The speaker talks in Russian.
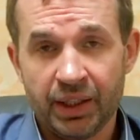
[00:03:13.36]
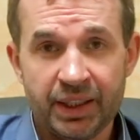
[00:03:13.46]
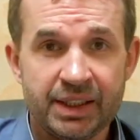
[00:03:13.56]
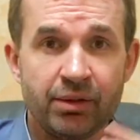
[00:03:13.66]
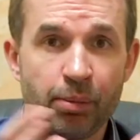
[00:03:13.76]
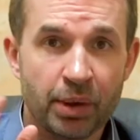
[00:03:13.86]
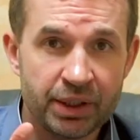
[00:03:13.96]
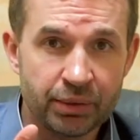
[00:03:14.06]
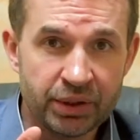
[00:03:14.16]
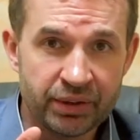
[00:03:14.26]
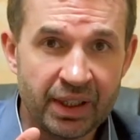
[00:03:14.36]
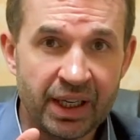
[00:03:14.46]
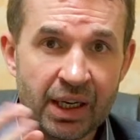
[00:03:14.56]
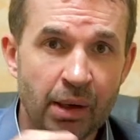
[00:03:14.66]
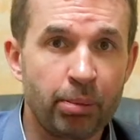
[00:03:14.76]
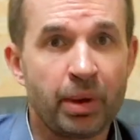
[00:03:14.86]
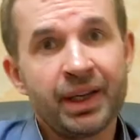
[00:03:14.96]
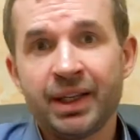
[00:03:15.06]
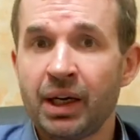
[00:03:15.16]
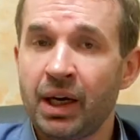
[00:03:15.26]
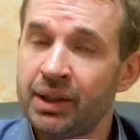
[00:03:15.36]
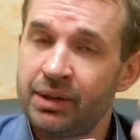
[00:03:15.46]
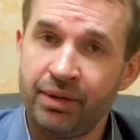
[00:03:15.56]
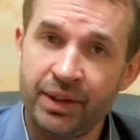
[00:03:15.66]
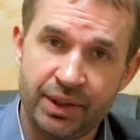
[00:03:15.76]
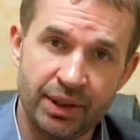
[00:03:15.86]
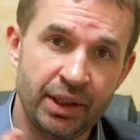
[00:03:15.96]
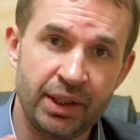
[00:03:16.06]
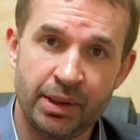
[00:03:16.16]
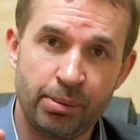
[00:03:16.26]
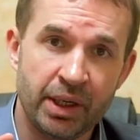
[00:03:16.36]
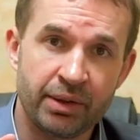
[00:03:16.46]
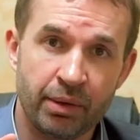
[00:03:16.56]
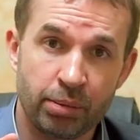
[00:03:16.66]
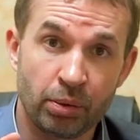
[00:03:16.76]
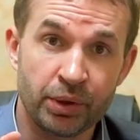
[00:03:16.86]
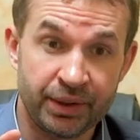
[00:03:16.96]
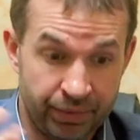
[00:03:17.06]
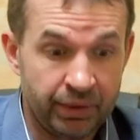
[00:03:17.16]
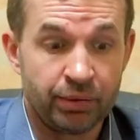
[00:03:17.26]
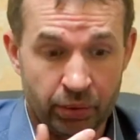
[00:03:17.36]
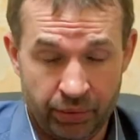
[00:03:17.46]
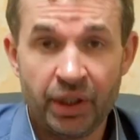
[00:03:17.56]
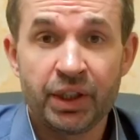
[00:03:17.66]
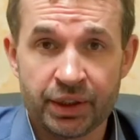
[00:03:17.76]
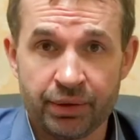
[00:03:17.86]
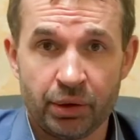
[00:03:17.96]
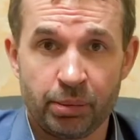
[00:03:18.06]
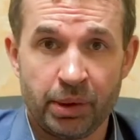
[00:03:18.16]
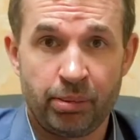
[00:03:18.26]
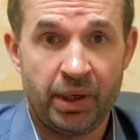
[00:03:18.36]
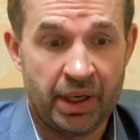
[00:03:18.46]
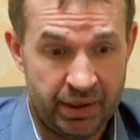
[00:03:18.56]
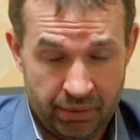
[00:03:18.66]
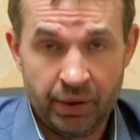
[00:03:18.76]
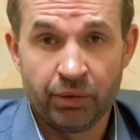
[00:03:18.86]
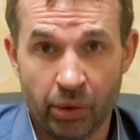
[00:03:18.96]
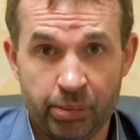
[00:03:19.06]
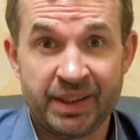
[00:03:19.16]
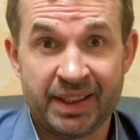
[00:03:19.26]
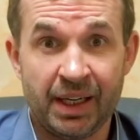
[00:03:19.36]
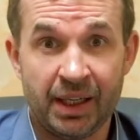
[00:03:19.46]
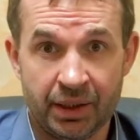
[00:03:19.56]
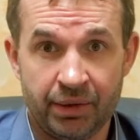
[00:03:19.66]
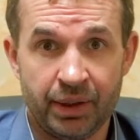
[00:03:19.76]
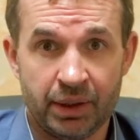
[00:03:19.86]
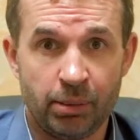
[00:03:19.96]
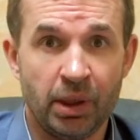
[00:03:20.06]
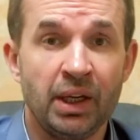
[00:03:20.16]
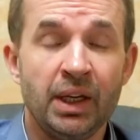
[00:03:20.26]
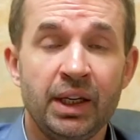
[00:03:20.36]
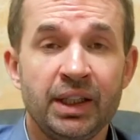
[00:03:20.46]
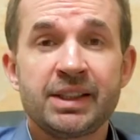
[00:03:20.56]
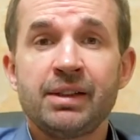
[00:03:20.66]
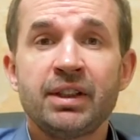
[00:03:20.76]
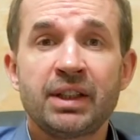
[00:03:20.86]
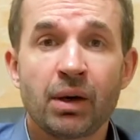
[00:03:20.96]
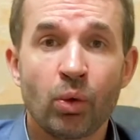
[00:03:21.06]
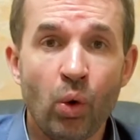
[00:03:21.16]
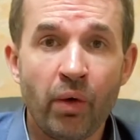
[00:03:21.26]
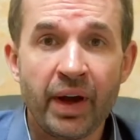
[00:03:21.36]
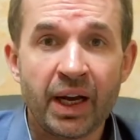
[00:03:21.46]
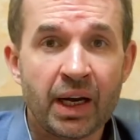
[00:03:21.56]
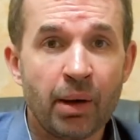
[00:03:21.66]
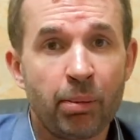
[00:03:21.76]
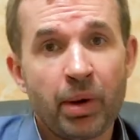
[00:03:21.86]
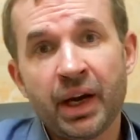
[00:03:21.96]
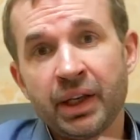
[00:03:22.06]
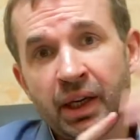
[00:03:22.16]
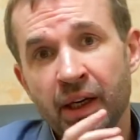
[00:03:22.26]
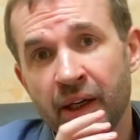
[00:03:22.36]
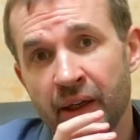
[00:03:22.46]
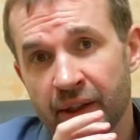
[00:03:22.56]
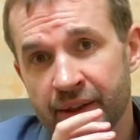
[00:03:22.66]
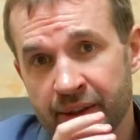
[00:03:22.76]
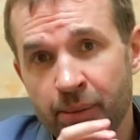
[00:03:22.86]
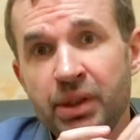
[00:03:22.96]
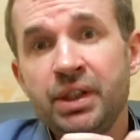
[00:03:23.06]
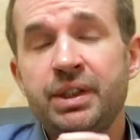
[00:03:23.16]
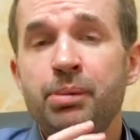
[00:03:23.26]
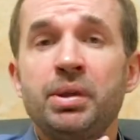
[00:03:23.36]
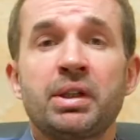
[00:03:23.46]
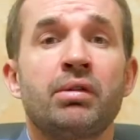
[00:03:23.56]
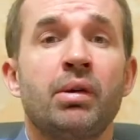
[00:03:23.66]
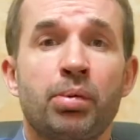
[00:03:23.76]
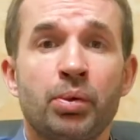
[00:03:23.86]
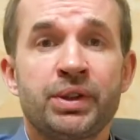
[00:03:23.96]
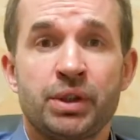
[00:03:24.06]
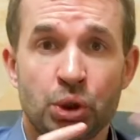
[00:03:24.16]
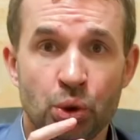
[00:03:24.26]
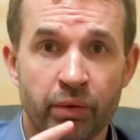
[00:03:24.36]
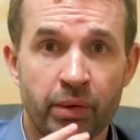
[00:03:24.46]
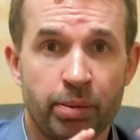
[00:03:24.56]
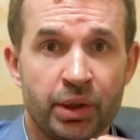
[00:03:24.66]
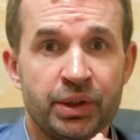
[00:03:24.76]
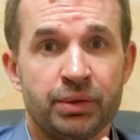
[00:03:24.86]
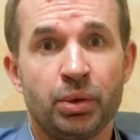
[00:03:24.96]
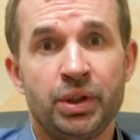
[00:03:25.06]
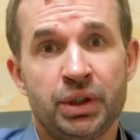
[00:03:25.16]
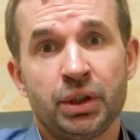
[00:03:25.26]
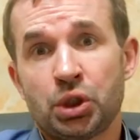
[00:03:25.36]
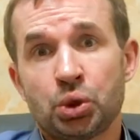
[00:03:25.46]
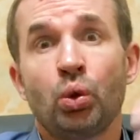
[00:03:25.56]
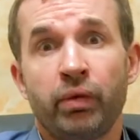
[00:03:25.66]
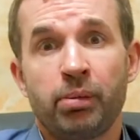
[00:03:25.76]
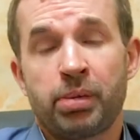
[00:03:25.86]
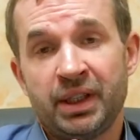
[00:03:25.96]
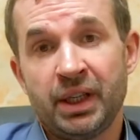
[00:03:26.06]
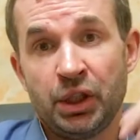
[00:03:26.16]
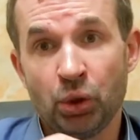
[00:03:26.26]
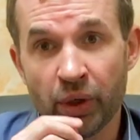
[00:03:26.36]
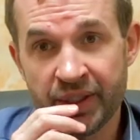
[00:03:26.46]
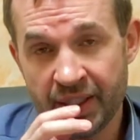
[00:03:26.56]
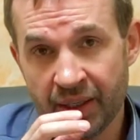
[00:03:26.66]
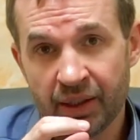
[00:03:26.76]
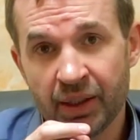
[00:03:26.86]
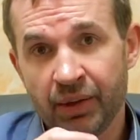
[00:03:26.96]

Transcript: Если вы производственная компания, ответьте на эти пять вопросов, и вы увидите свое предприятие. Вы его описали ответами. Если вы торговая компания, замените первый вопрос, что вы производите, на что вы продаете,